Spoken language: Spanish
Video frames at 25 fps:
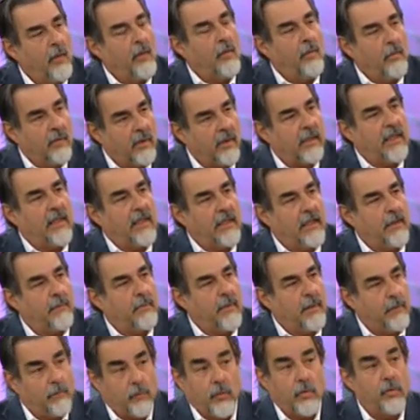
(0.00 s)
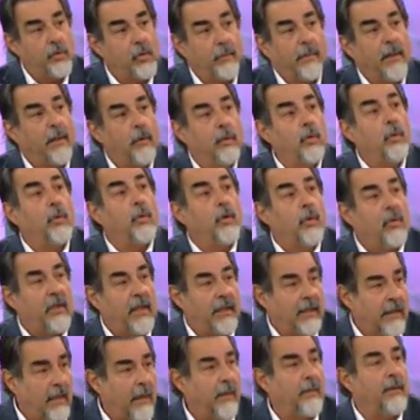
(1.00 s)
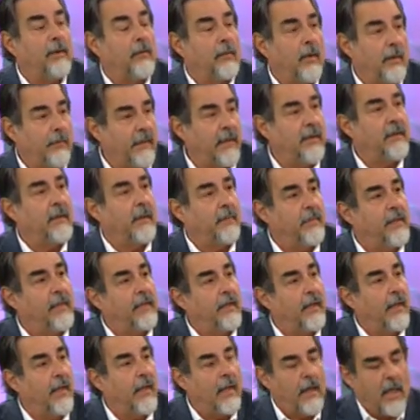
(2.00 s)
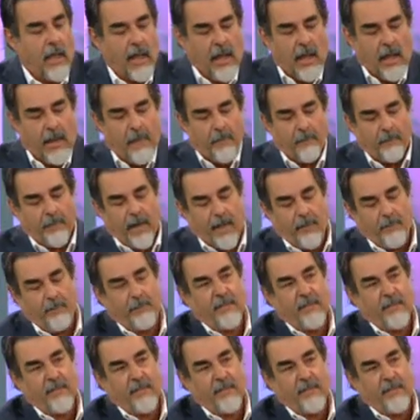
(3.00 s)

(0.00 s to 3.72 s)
un régimen mucho más duro de que habitualmente aplica. Van